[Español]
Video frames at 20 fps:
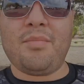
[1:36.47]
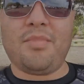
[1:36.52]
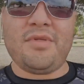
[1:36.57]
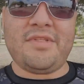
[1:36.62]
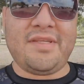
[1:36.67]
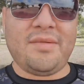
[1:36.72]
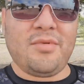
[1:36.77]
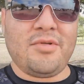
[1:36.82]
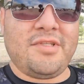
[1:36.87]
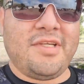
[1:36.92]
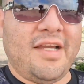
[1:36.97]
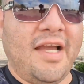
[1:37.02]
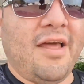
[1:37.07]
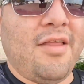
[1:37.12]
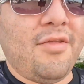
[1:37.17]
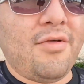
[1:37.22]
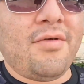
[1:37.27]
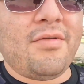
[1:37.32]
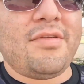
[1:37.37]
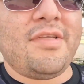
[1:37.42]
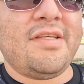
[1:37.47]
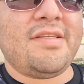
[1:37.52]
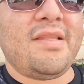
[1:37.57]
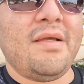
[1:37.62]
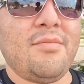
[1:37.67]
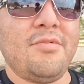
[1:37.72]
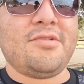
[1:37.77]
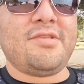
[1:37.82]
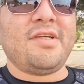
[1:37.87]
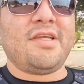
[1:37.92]
pues hemos llegado, ya
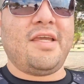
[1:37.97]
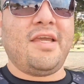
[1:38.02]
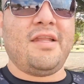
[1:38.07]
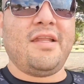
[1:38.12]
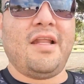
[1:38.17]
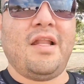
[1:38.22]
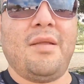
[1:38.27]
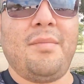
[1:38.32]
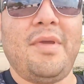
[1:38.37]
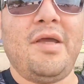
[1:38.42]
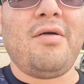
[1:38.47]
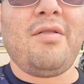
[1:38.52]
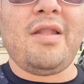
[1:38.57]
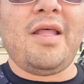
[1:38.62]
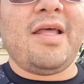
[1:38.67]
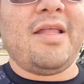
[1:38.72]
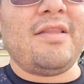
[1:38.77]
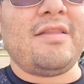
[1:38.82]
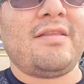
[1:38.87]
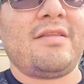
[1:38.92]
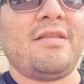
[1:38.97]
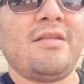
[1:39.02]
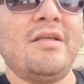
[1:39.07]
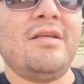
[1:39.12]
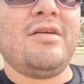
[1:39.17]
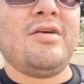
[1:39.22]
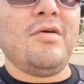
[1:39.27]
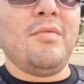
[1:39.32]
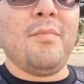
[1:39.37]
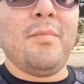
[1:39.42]
estamos aquí en el Amigoland
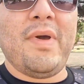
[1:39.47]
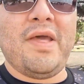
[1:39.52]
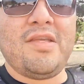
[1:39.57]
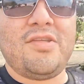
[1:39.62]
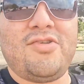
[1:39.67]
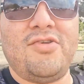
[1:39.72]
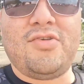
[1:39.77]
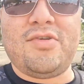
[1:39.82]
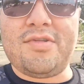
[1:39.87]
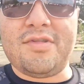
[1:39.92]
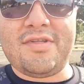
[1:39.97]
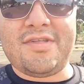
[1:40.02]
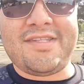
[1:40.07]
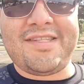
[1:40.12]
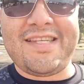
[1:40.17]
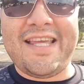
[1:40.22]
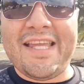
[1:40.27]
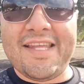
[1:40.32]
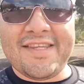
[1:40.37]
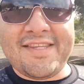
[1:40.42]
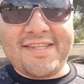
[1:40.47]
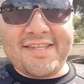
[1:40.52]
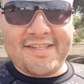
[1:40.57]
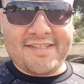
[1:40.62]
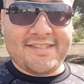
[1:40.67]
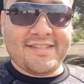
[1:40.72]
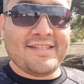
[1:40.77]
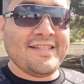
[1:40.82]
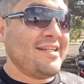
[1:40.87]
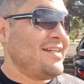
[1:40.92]
Convention Center.